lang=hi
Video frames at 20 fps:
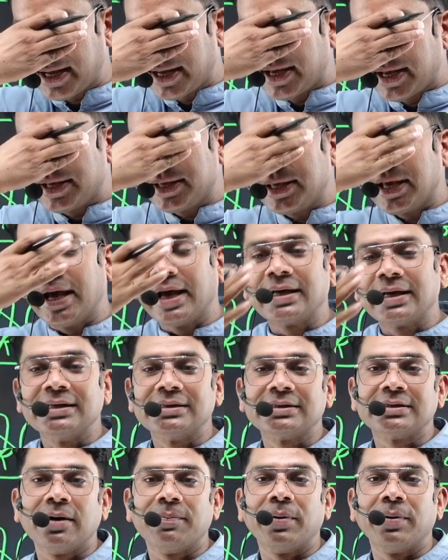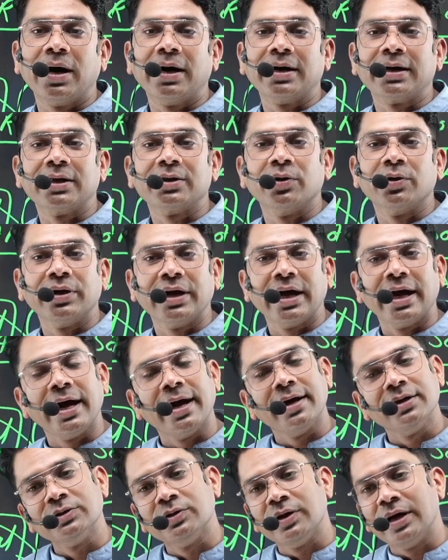यह किसका पार्ट है तो
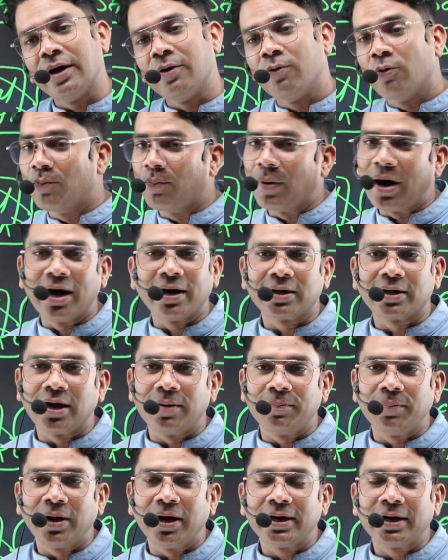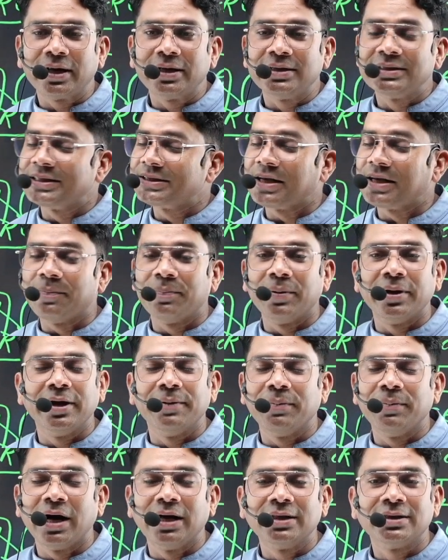यह जो है वो बार्क का पार्ट है जैसा अपन ने
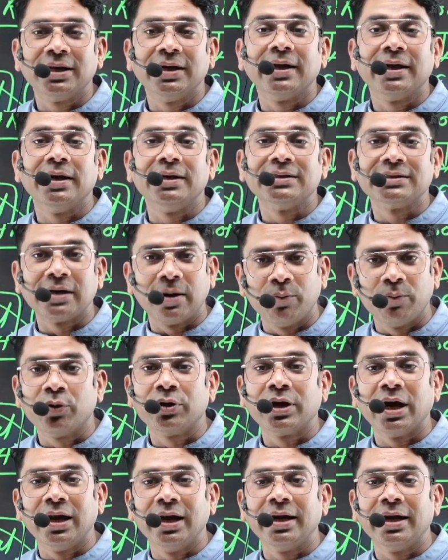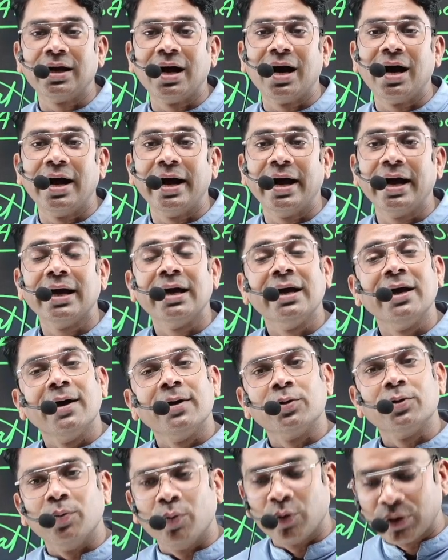बात की कि इसका मुख्यालय कहाँ है
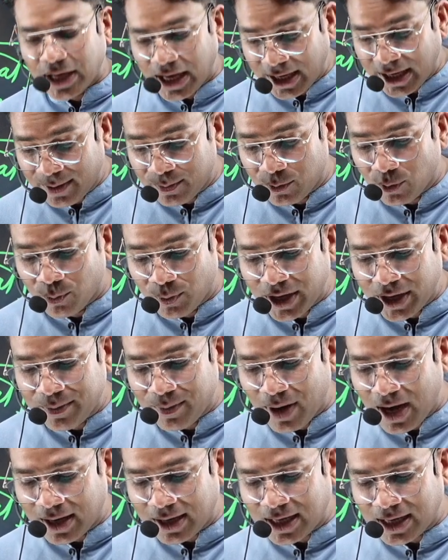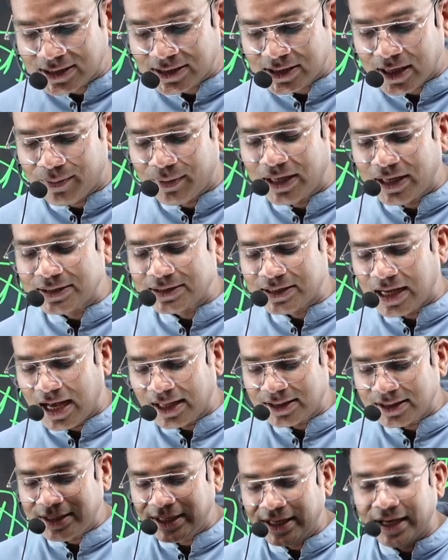तो मुख्यालय मुंबई महाराष्ट्र में है
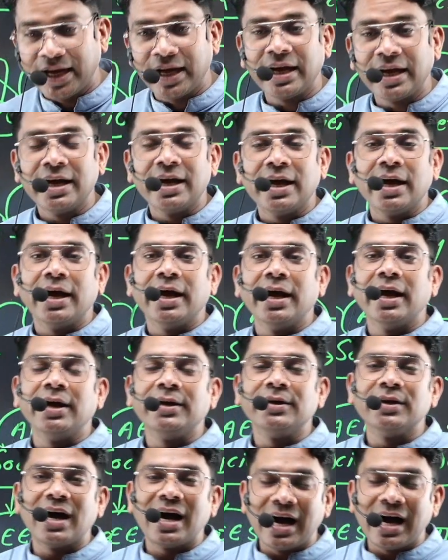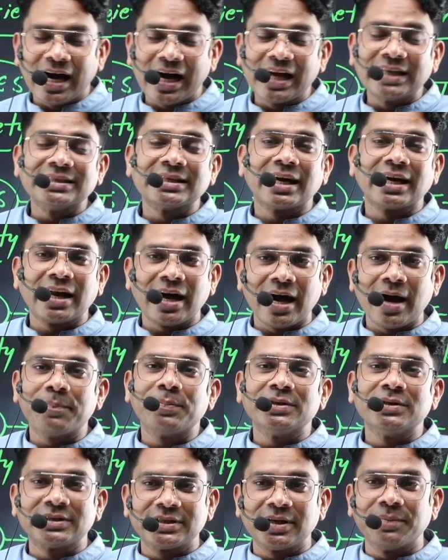साथ ही है आज अगर आप
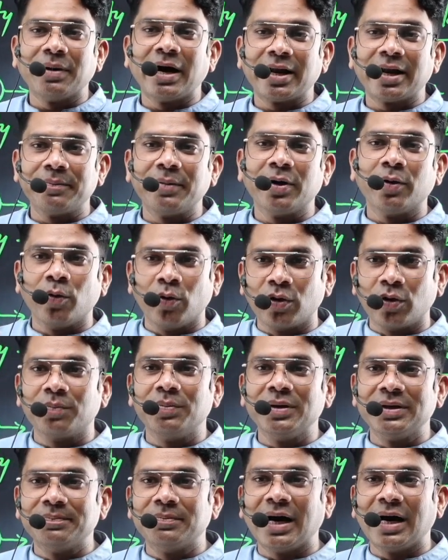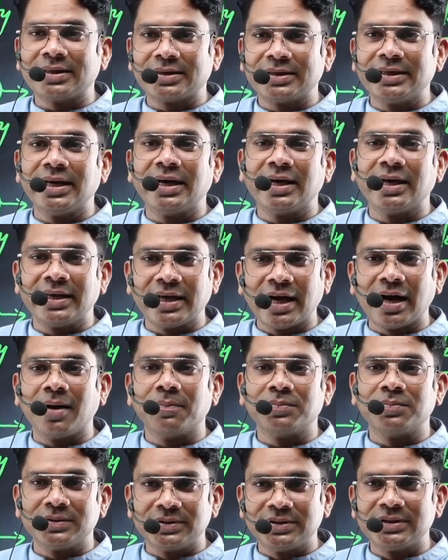इसके बारे में और भी बातें या
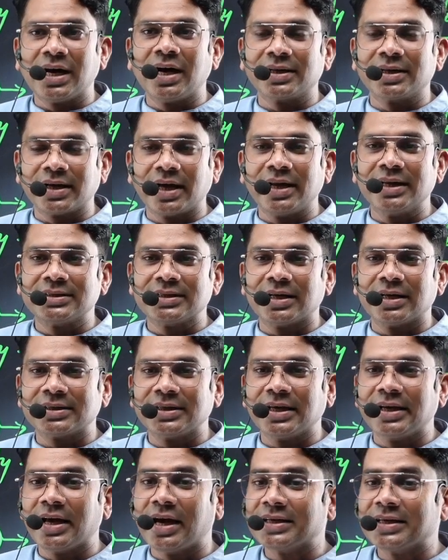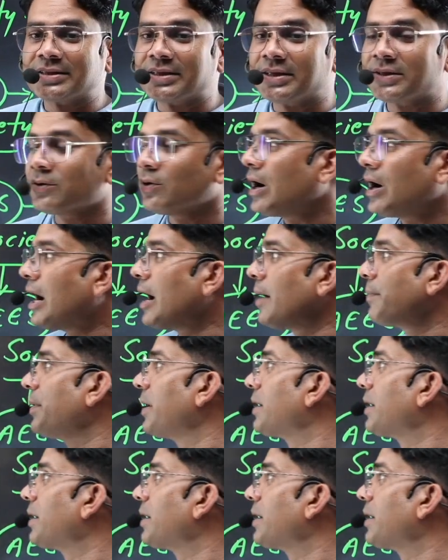आप जानकारी चाहते हैं यहाँ से तो आप एक